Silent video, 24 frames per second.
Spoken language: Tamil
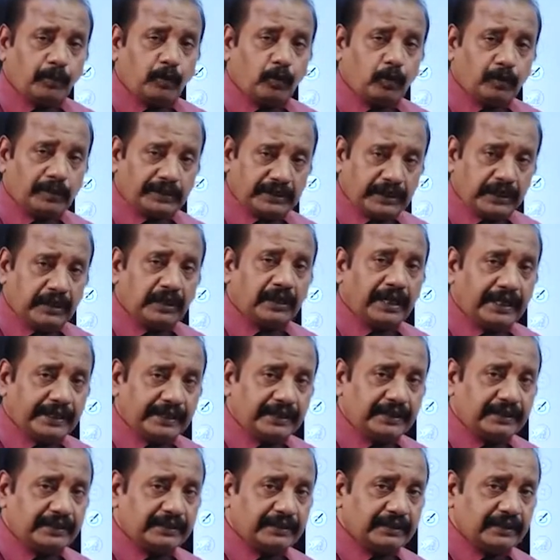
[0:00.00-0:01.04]
போவதில்லை
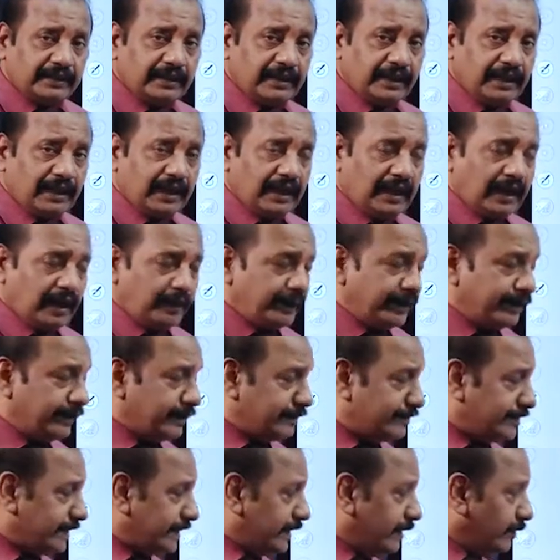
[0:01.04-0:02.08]
அப்போ என்ன
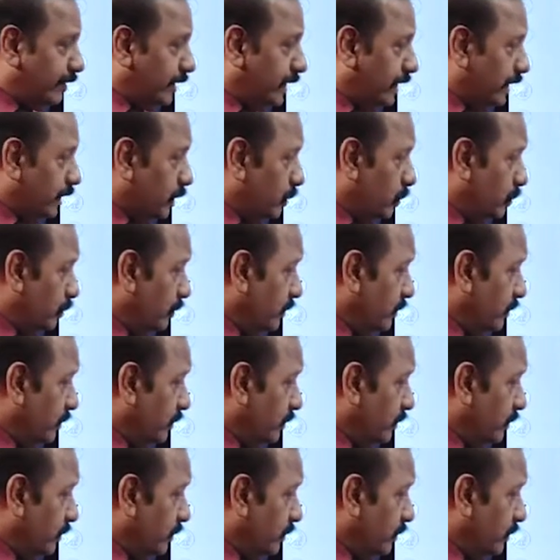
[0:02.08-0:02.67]
செய்ய வேண்டும்